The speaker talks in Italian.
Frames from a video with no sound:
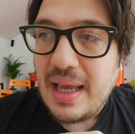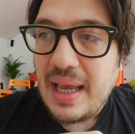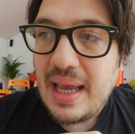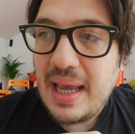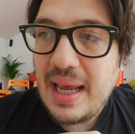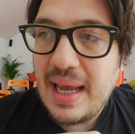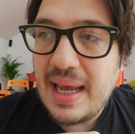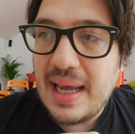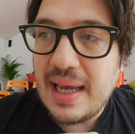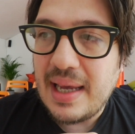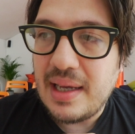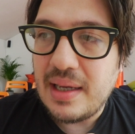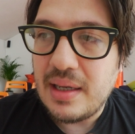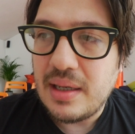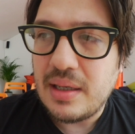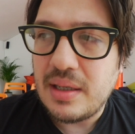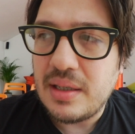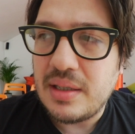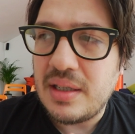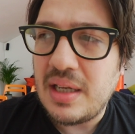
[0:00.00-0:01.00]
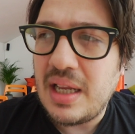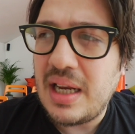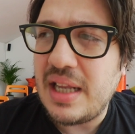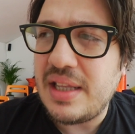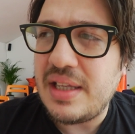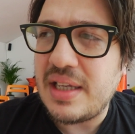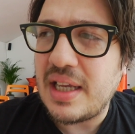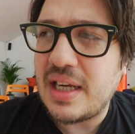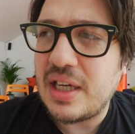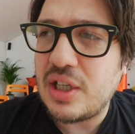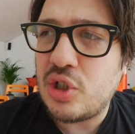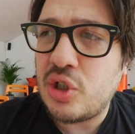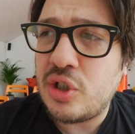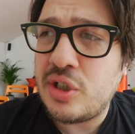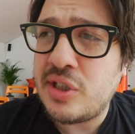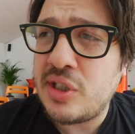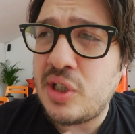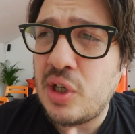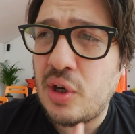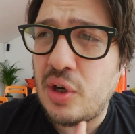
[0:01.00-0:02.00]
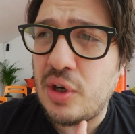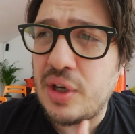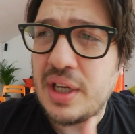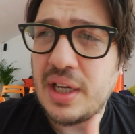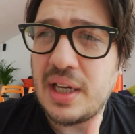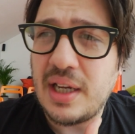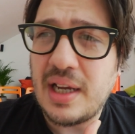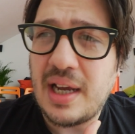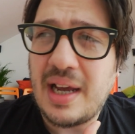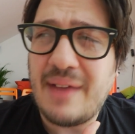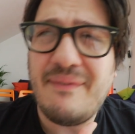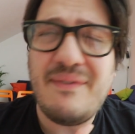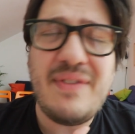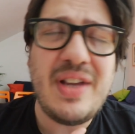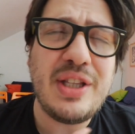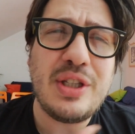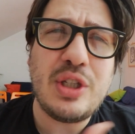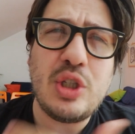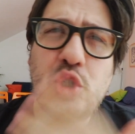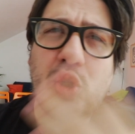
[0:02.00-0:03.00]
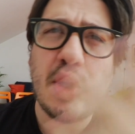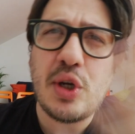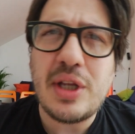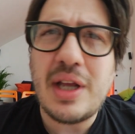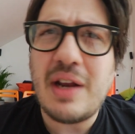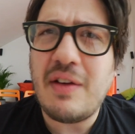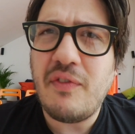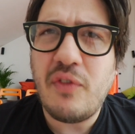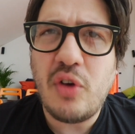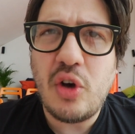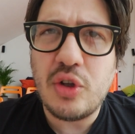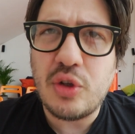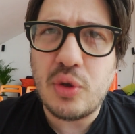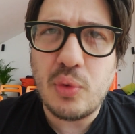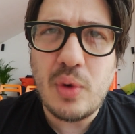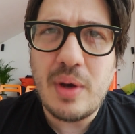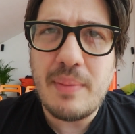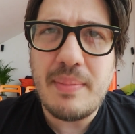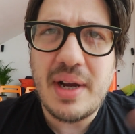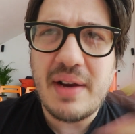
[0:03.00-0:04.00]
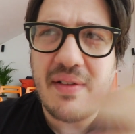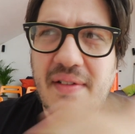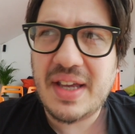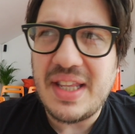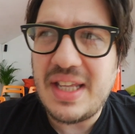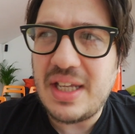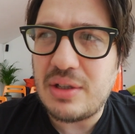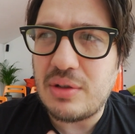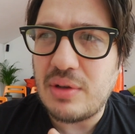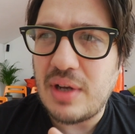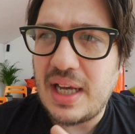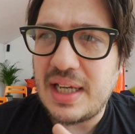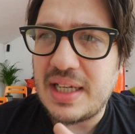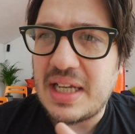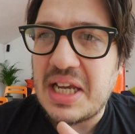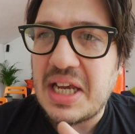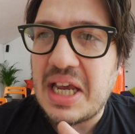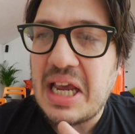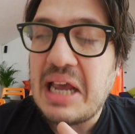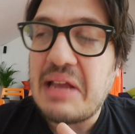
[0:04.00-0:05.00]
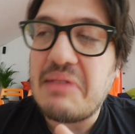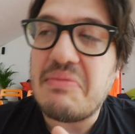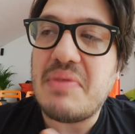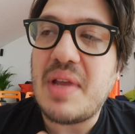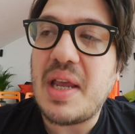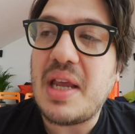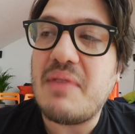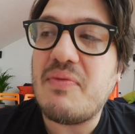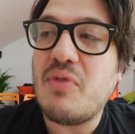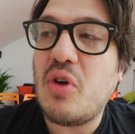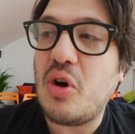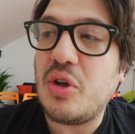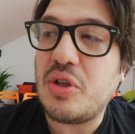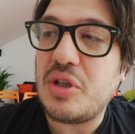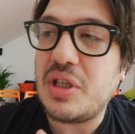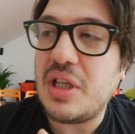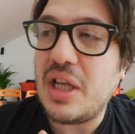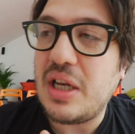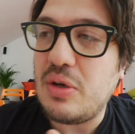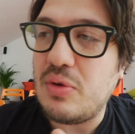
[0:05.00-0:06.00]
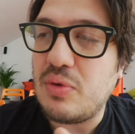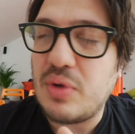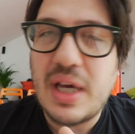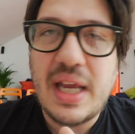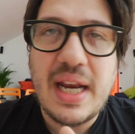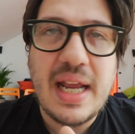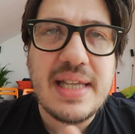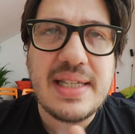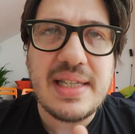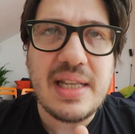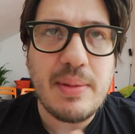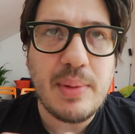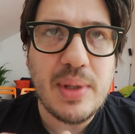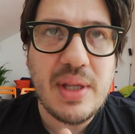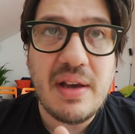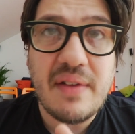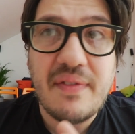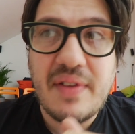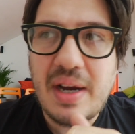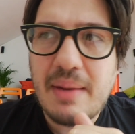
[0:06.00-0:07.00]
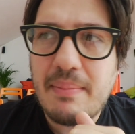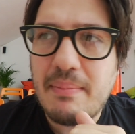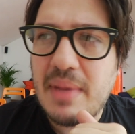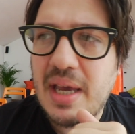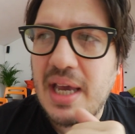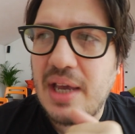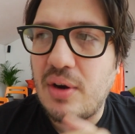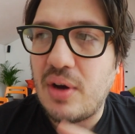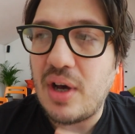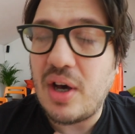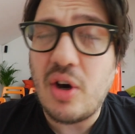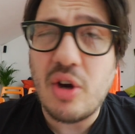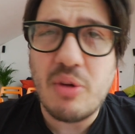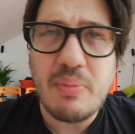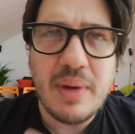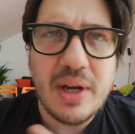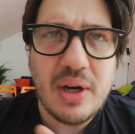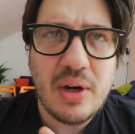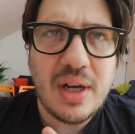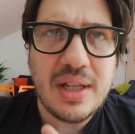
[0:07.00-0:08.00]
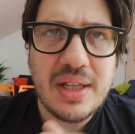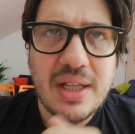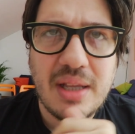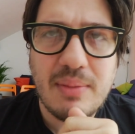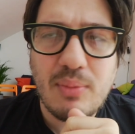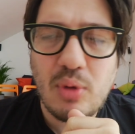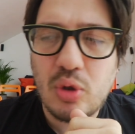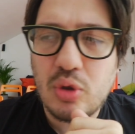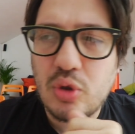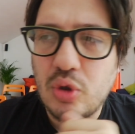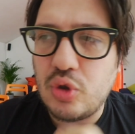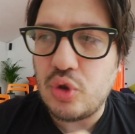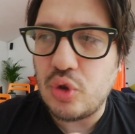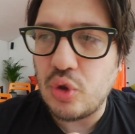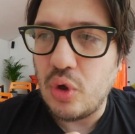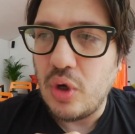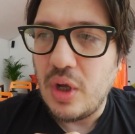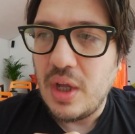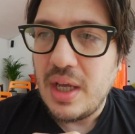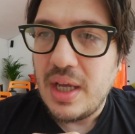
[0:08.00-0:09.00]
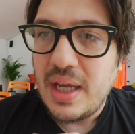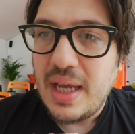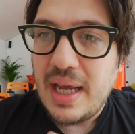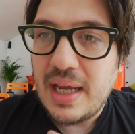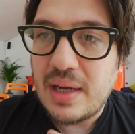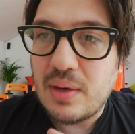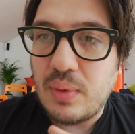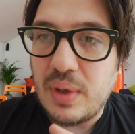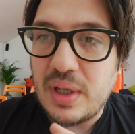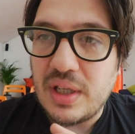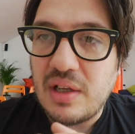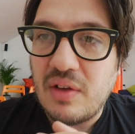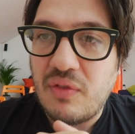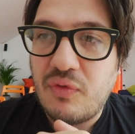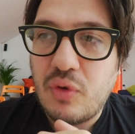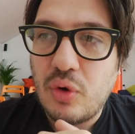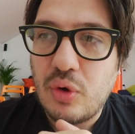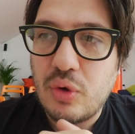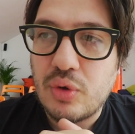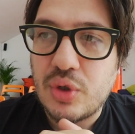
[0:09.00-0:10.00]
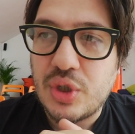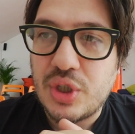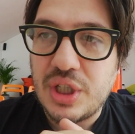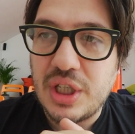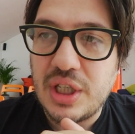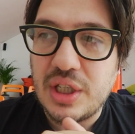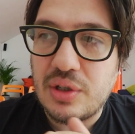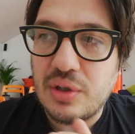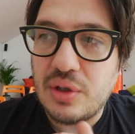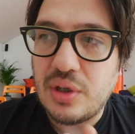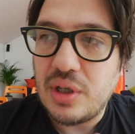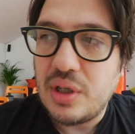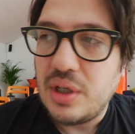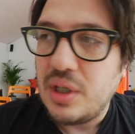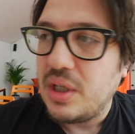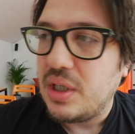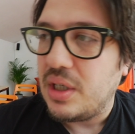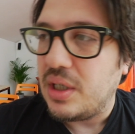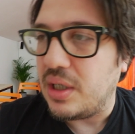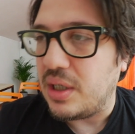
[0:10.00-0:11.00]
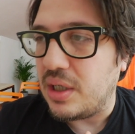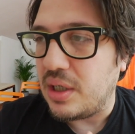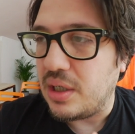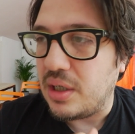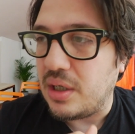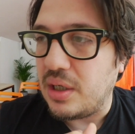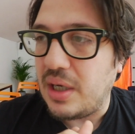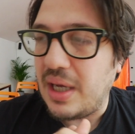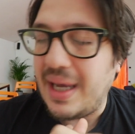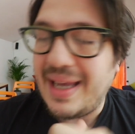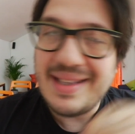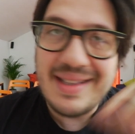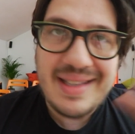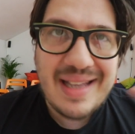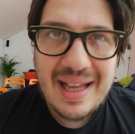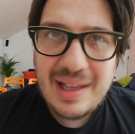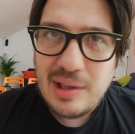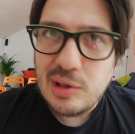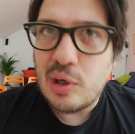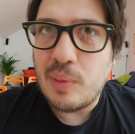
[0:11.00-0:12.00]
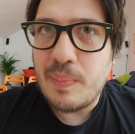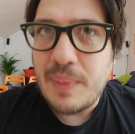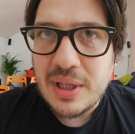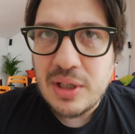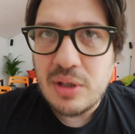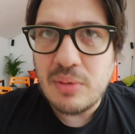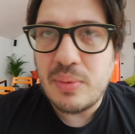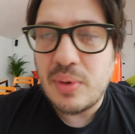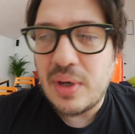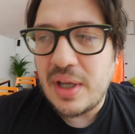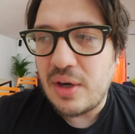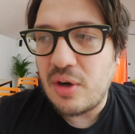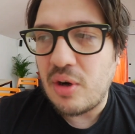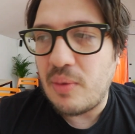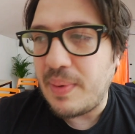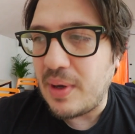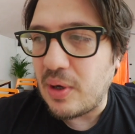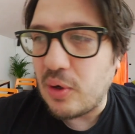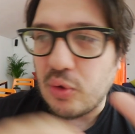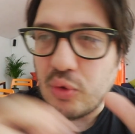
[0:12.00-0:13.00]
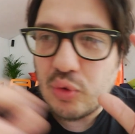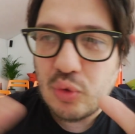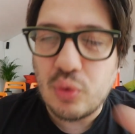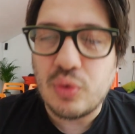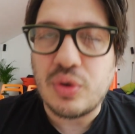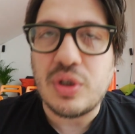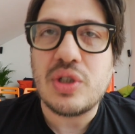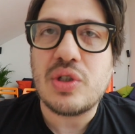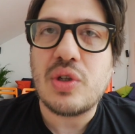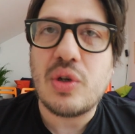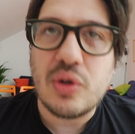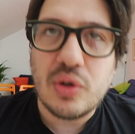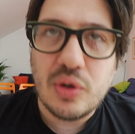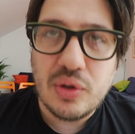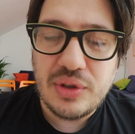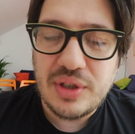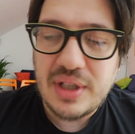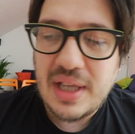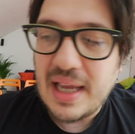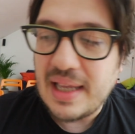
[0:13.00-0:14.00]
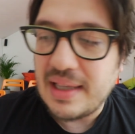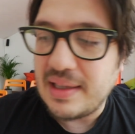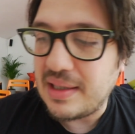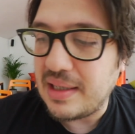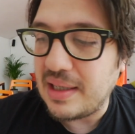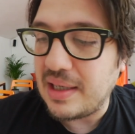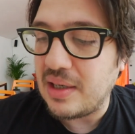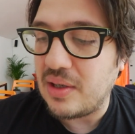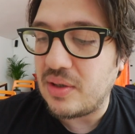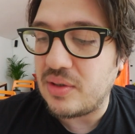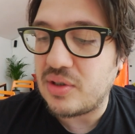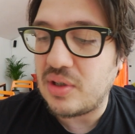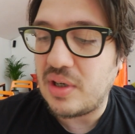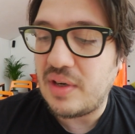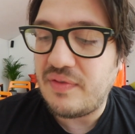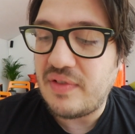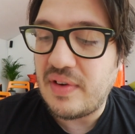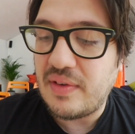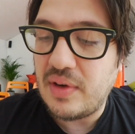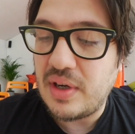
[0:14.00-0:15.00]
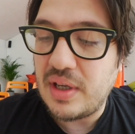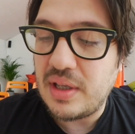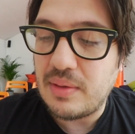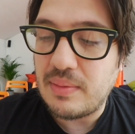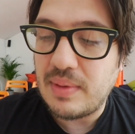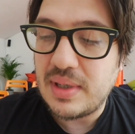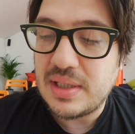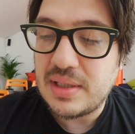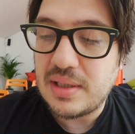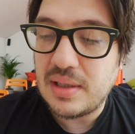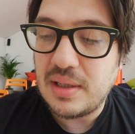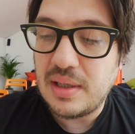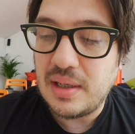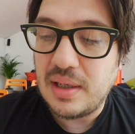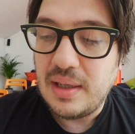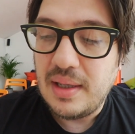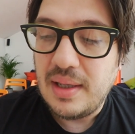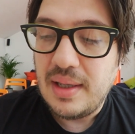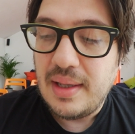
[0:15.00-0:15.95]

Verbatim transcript: e eh, nelle dichiarazioni a 20 giorni dal voto Weber aveva detto anche che dei voti degli ungheresi ne poteva fare a meno, a Orban non è andata molto giù e quindi è fuoriuscito eh, e dentro il Partito Popolare Europeo non tutti sono contenti o sono a favore di questa,